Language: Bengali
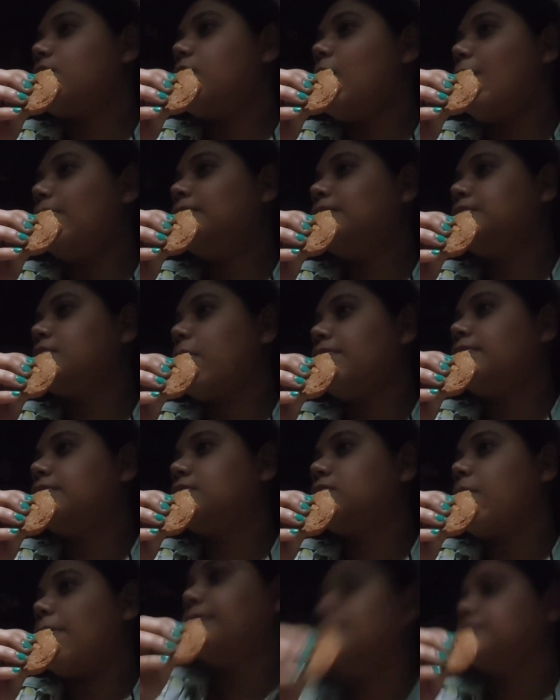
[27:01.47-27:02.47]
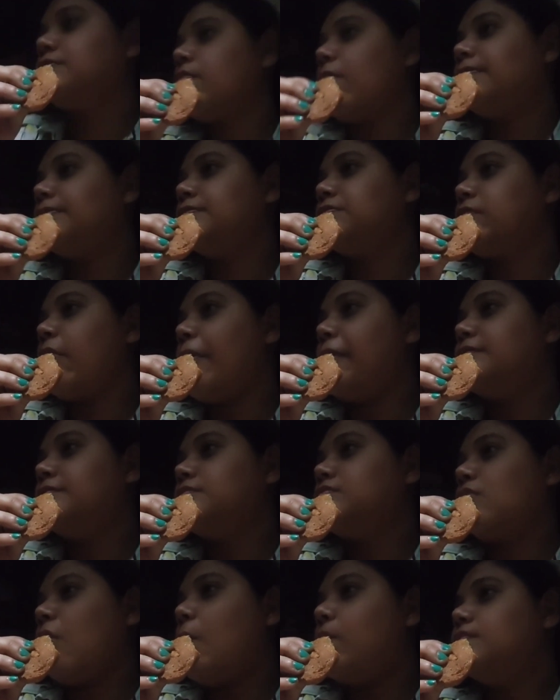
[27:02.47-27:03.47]
আবার এক
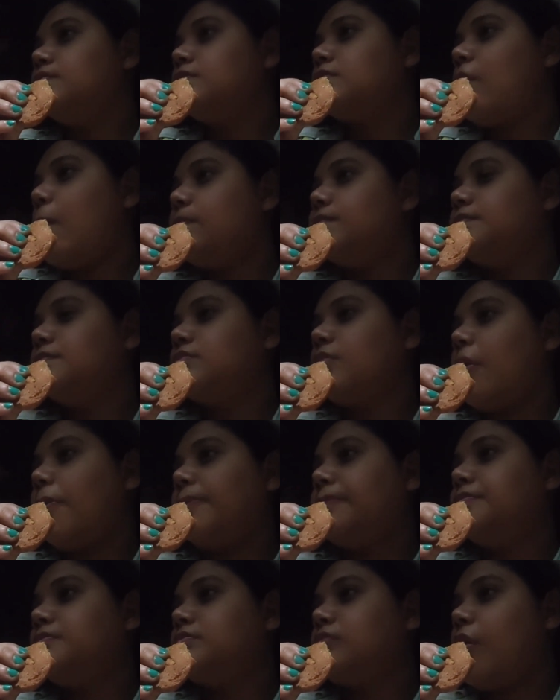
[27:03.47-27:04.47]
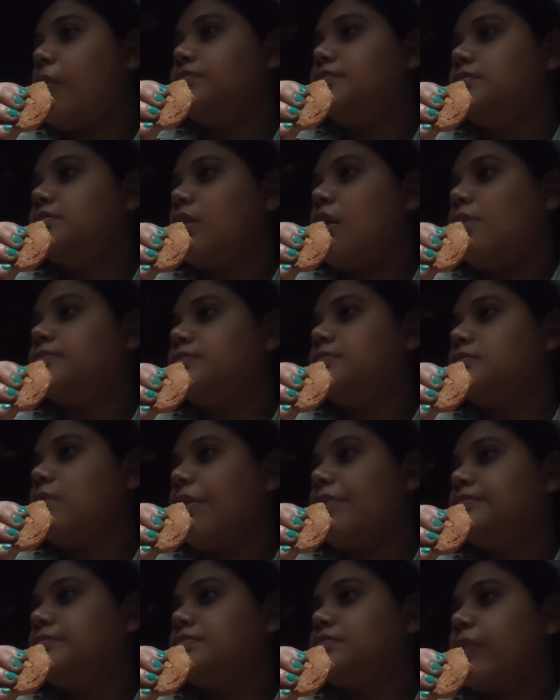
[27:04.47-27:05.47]
থেকে দেড় ঘন্টা পর গজা খেয়েছিলাম
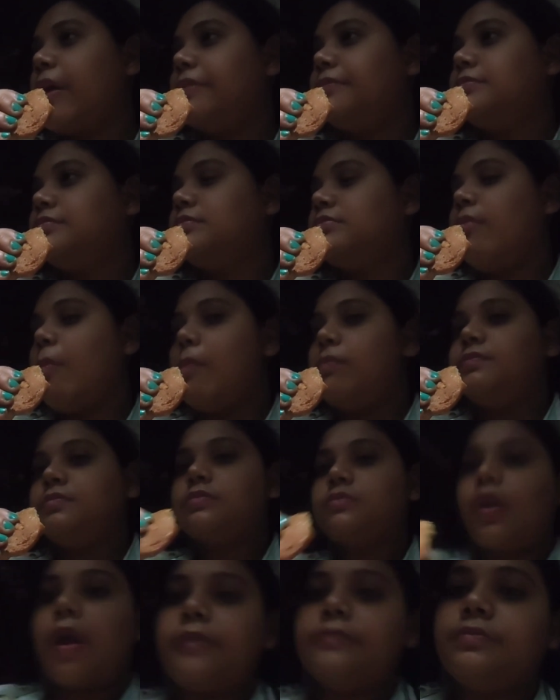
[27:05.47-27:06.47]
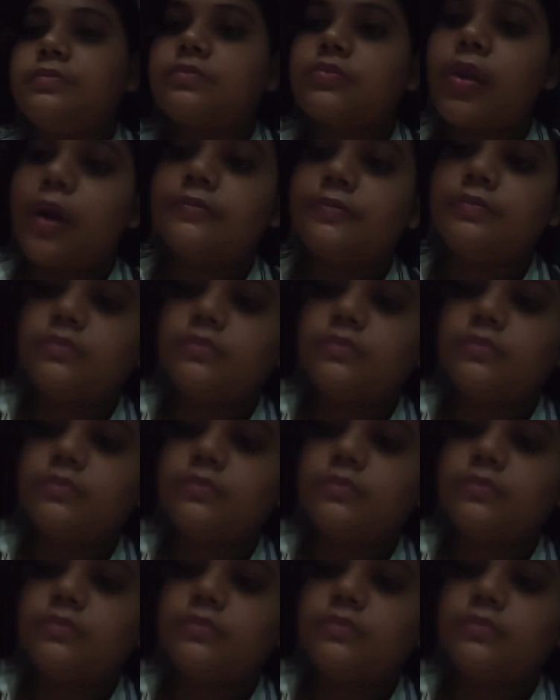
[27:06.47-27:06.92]
তো পেটটা বেশ ভরাই ছিল